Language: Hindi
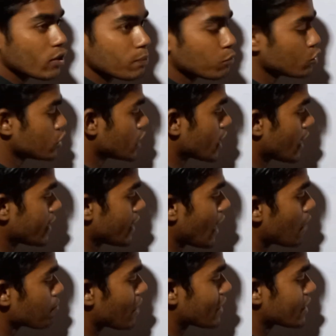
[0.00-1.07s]
कोई पूछेगा
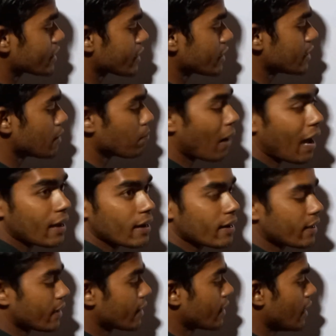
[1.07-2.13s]
यहाँ मान के चलिए बारह
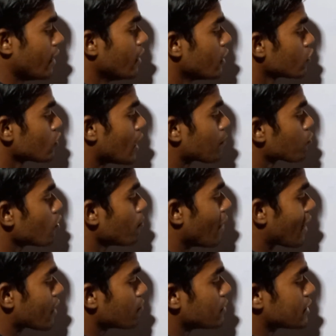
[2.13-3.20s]
रहेगा तो आपको
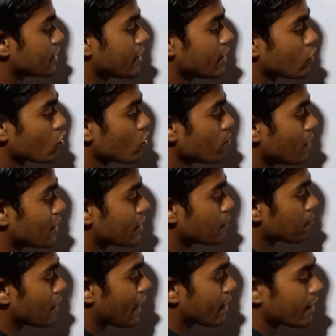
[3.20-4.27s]
बारह में तेरह को
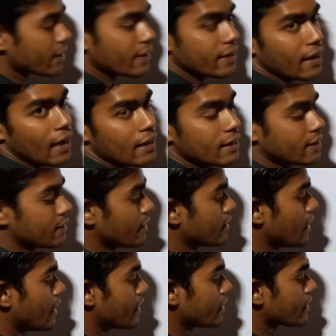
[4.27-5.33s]
मल्टीप्लाई करके यहाँ लिख
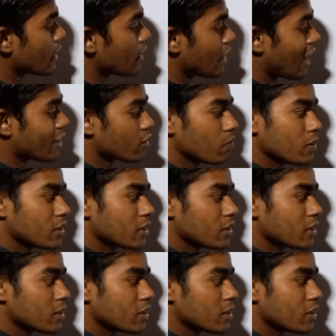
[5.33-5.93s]
देना ठीक है लास्ट